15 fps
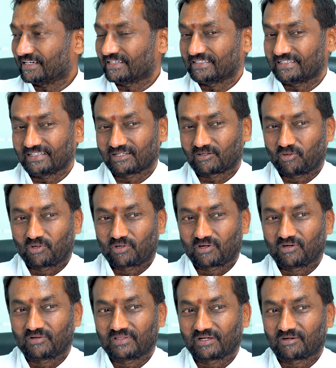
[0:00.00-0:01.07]
అది
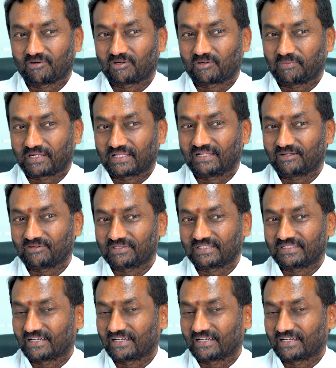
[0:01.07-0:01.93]
కోర్టులో ఉంది కోర్టు పరిధిలో ఉంది